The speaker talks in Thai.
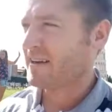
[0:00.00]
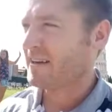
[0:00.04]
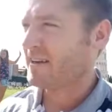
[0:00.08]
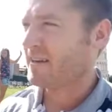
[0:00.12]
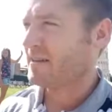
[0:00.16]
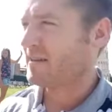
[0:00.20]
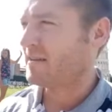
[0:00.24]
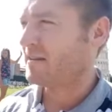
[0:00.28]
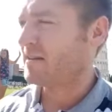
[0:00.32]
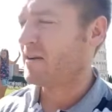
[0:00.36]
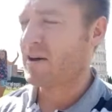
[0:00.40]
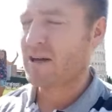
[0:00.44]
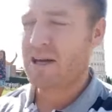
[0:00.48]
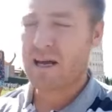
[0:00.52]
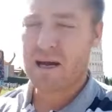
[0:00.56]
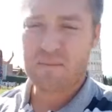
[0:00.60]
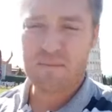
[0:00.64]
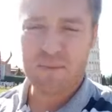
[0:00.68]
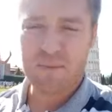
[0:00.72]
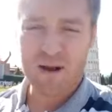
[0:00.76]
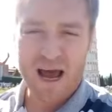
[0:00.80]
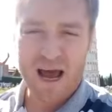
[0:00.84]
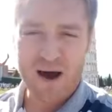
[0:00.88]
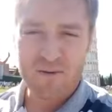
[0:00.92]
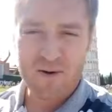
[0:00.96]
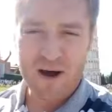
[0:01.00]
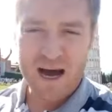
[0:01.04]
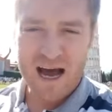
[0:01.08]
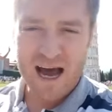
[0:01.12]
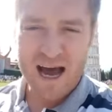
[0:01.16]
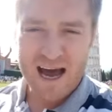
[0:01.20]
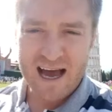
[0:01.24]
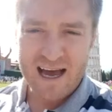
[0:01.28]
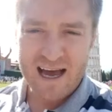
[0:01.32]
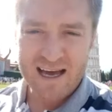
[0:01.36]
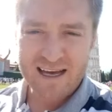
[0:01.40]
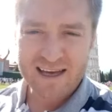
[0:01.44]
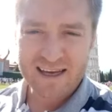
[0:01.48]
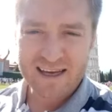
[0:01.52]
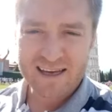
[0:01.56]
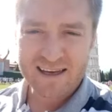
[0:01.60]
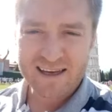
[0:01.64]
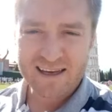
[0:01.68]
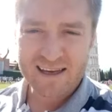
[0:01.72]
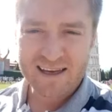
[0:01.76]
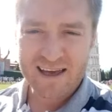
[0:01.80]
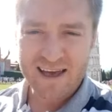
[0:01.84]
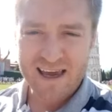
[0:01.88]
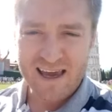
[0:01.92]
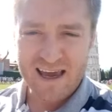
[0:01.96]
หรือก็ยังแปลว่า
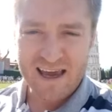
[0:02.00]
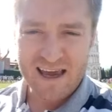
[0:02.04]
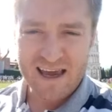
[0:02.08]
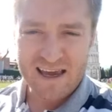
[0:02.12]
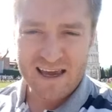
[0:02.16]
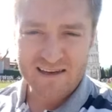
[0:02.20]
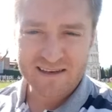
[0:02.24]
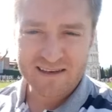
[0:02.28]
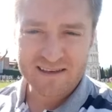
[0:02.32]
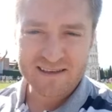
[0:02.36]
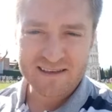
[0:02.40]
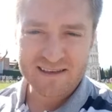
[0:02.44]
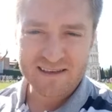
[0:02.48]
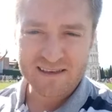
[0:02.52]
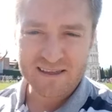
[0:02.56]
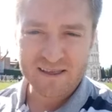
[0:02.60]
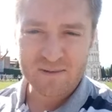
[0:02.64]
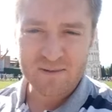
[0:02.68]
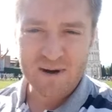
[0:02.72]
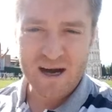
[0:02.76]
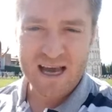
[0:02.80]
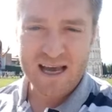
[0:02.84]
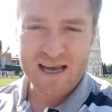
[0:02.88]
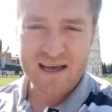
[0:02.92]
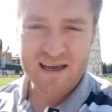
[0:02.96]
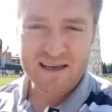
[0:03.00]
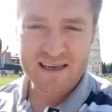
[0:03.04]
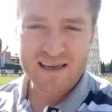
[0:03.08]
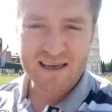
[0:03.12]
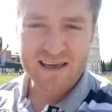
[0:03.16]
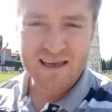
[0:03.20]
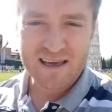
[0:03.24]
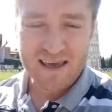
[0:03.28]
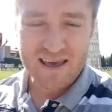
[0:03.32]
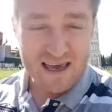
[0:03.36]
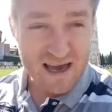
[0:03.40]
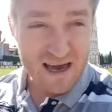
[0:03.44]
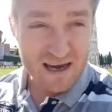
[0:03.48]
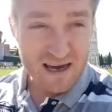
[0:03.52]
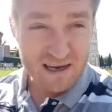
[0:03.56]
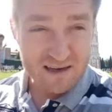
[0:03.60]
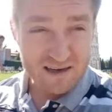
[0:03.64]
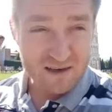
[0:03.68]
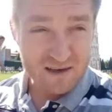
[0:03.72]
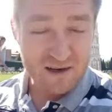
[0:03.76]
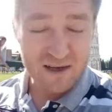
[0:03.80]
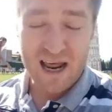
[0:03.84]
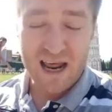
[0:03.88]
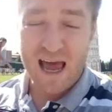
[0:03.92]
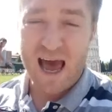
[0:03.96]
เอ็นหรือว่าเอียง
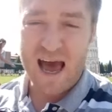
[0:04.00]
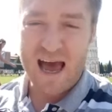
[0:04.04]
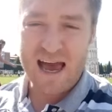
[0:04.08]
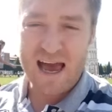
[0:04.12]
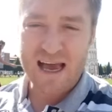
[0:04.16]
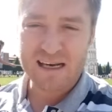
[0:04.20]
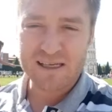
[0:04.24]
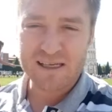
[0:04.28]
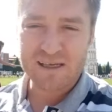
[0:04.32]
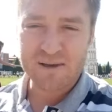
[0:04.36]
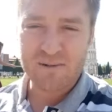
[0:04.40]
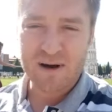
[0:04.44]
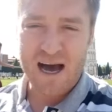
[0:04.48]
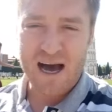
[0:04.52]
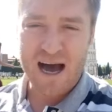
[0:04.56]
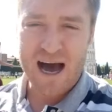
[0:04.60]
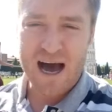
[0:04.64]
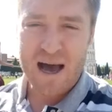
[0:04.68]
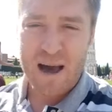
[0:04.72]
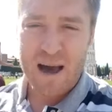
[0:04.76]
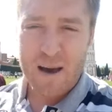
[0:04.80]
ก็ได้หรือว่า